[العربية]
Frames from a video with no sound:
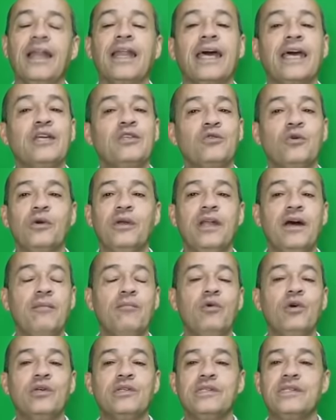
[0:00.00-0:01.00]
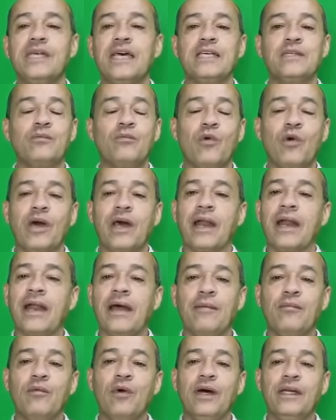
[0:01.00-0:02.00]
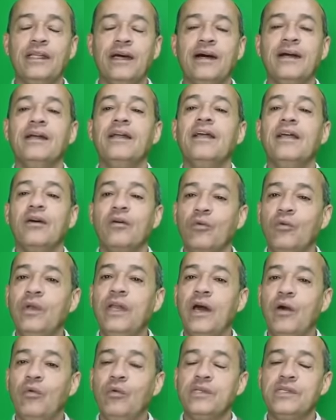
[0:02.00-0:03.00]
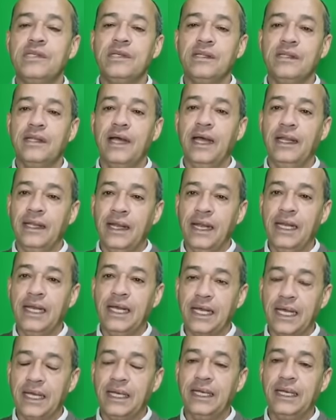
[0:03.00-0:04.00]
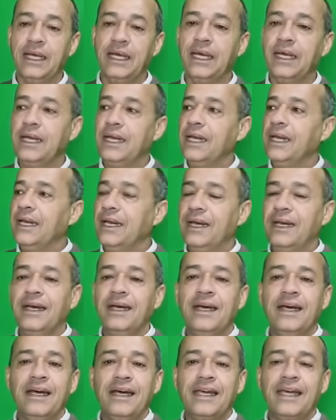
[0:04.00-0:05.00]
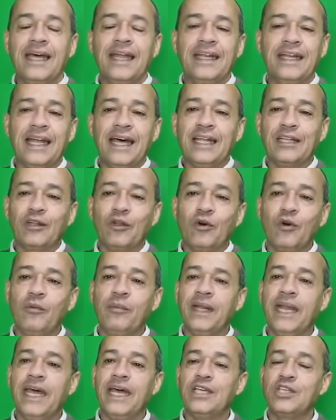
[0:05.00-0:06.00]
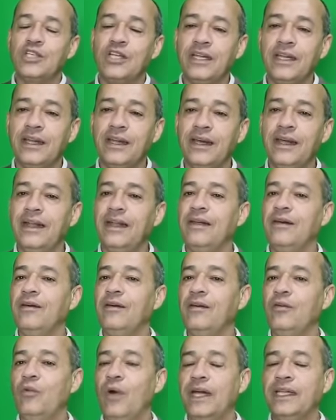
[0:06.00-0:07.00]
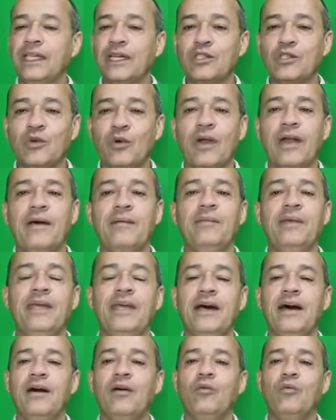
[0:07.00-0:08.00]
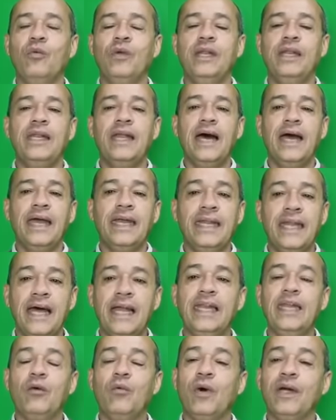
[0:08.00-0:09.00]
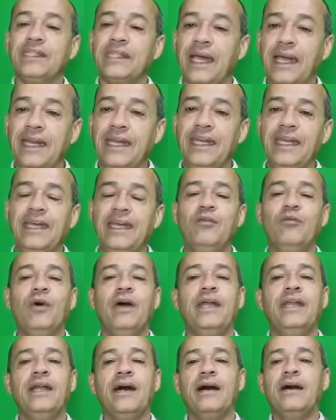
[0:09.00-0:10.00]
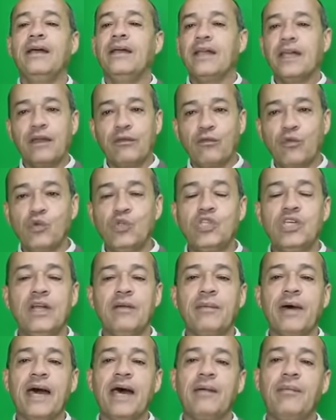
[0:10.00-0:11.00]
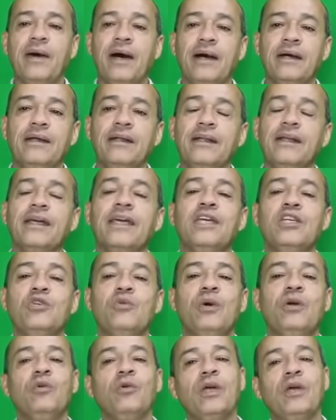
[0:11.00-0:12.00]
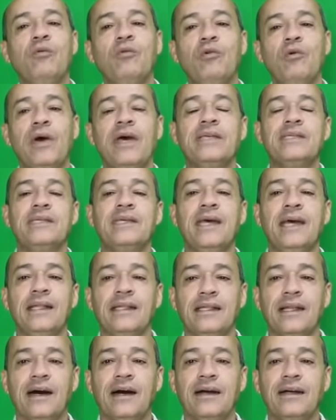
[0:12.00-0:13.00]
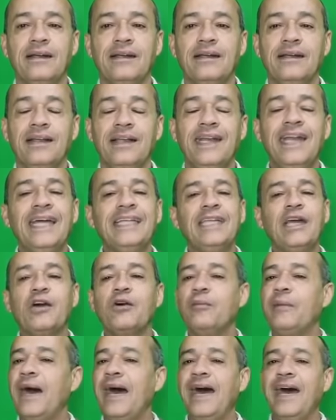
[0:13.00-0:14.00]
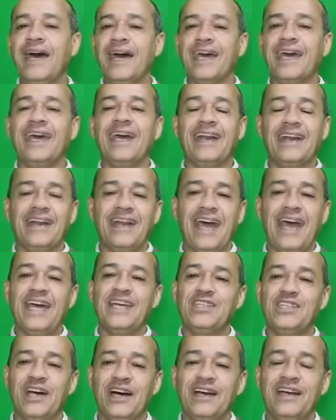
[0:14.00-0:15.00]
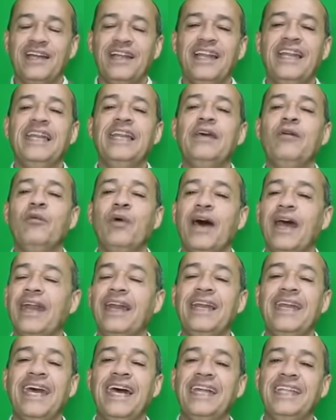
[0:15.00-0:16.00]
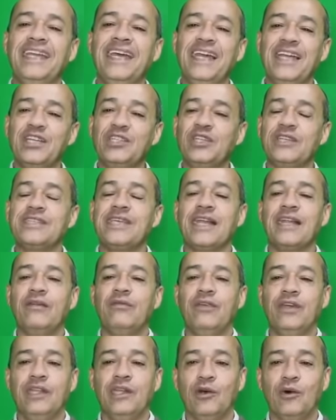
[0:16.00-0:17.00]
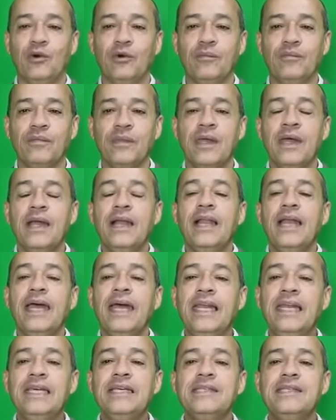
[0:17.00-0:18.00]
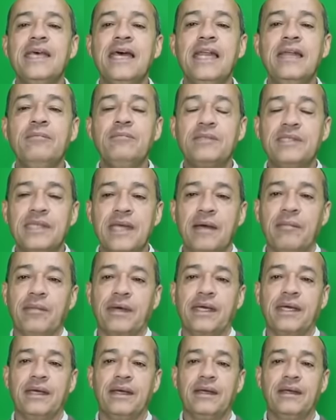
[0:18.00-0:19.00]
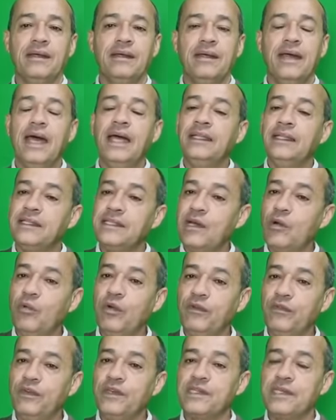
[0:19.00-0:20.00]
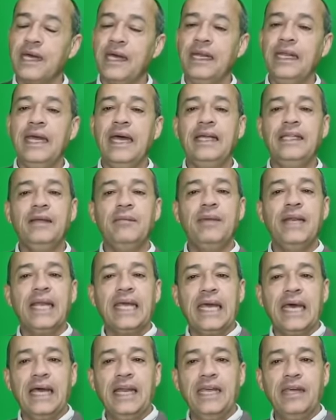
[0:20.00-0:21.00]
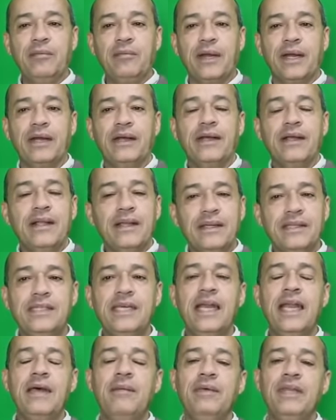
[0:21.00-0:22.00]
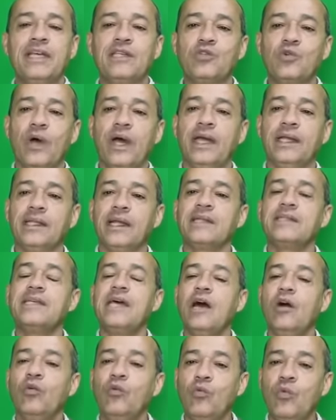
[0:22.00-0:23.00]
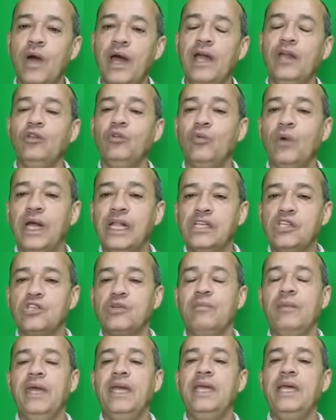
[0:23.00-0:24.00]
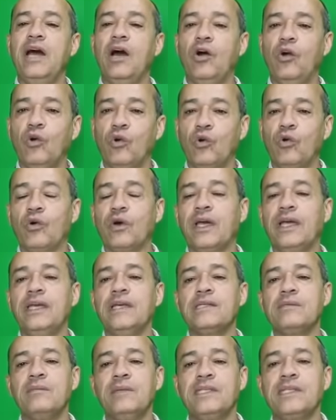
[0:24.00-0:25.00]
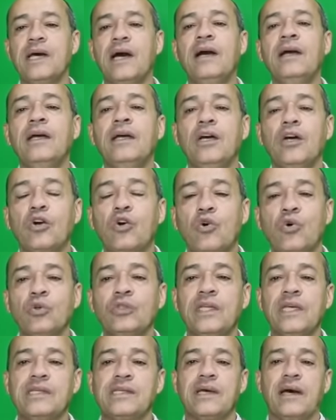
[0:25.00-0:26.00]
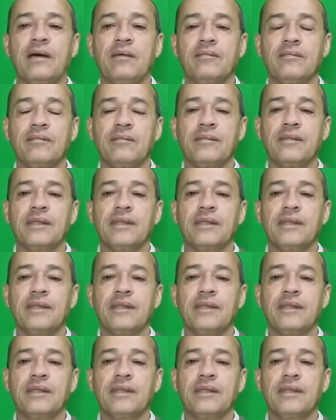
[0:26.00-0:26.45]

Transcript: لقيته هنا معزز مكرم وهذا ولا هو سيدنا حنا اللي كان آه، كان ناضلو من اجل آه، الوحده الترابيه ولا حنا اللي وطنيين وحنا كيف كلشي المغاربه كيجيو هادو كيوليو اسيادنا نعطيكم اخر حاجه اللي واعره اللي هذه علاش درت هذا الفيديو علي سالم التامك هذا تا هو انفصالي هذا من الكاليبر ديال امينه تحيدر تا هو عنده واحد الجمعيه حقوقيه سميتها كوديزا